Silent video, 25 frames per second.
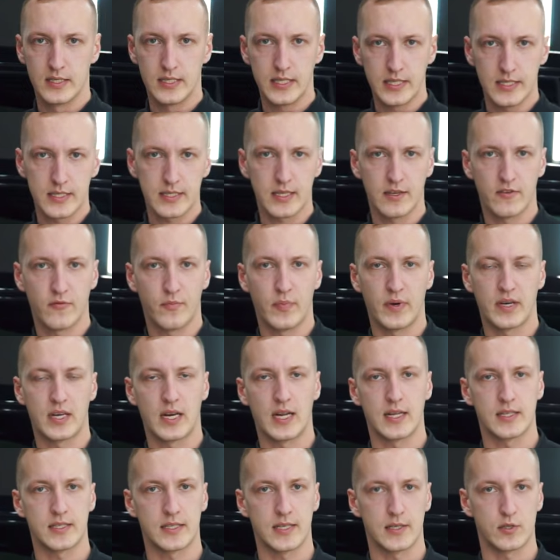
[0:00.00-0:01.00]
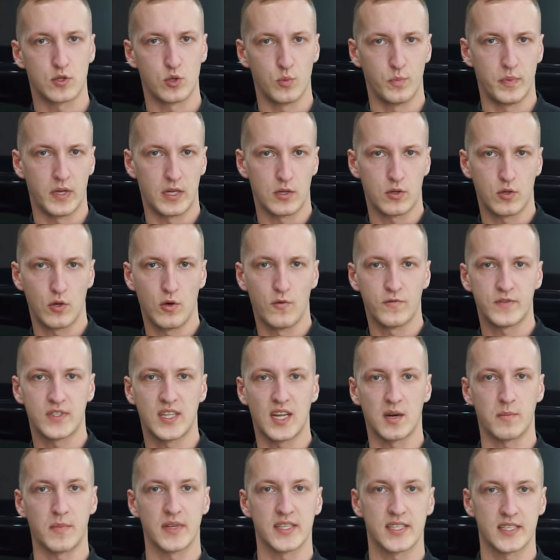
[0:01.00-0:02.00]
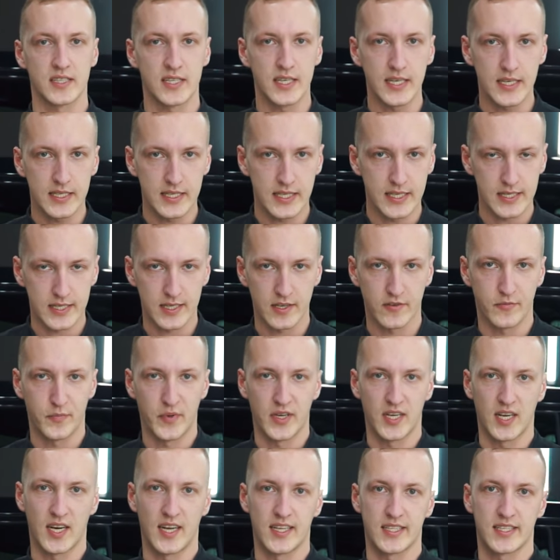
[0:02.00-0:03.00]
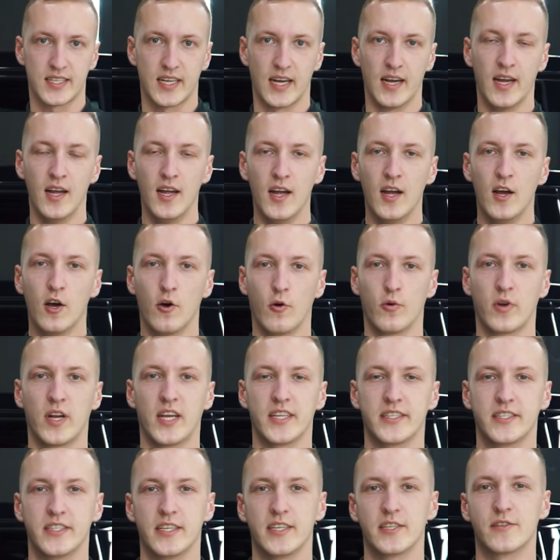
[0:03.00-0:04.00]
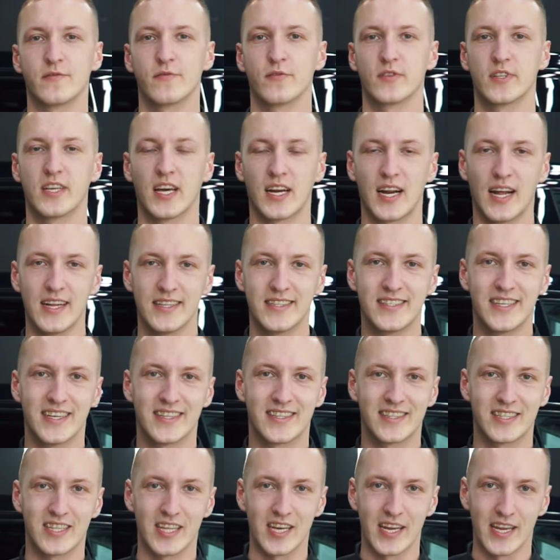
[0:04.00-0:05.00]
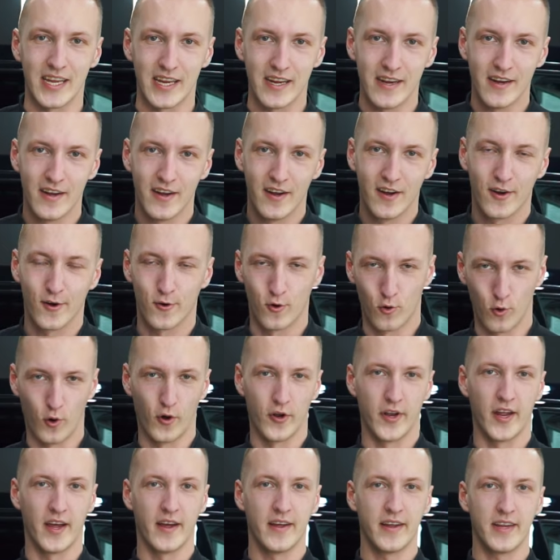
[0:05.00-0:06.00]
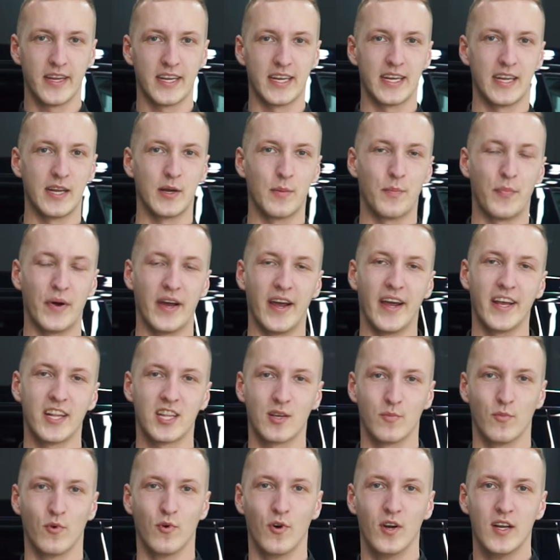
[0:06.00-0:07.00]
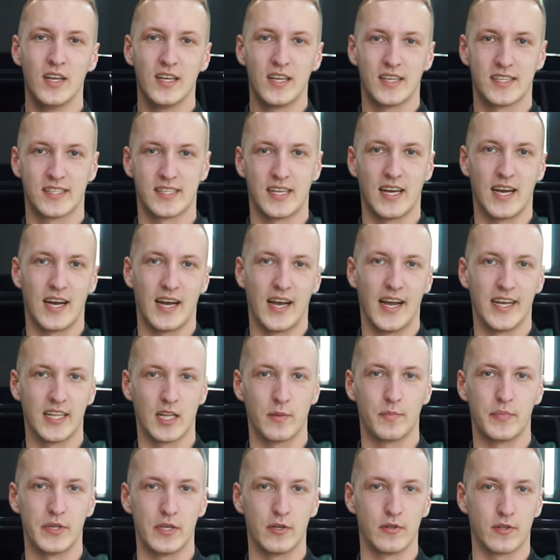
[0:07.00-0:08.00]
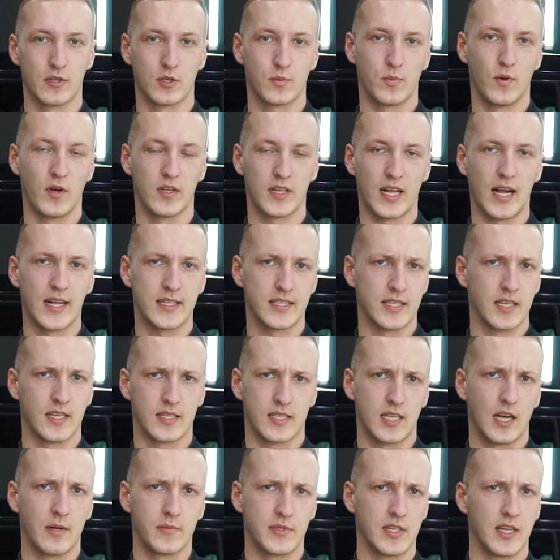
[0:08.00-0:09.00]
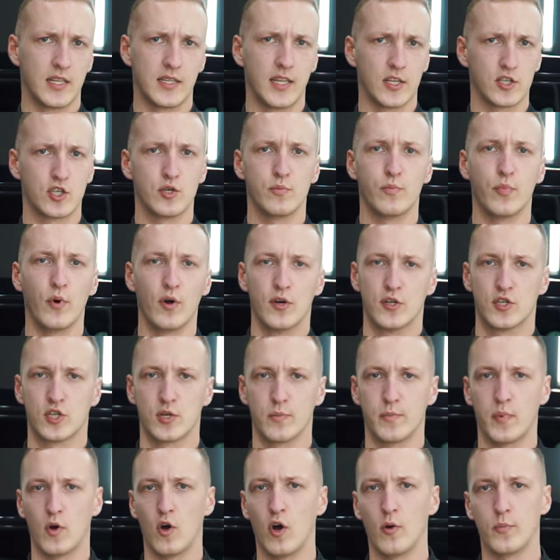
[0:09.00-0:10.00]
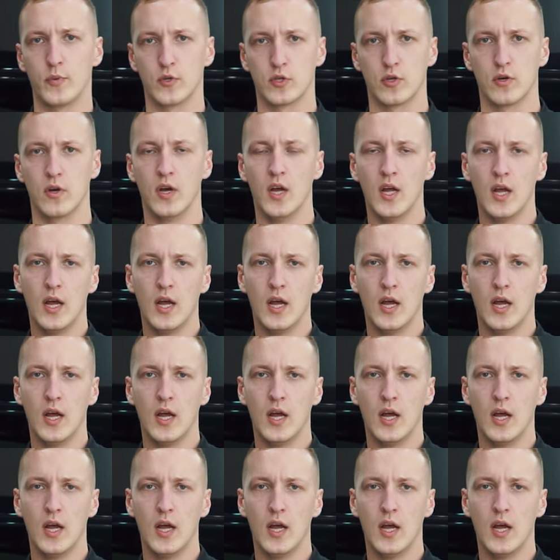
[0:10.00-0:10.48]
дисков, покраска суппортов, тормозных дисков, покраска, у нас действует гарантия 3 года. И поэтому за этот период эксплуатации, на самом деле даже больше по опыту,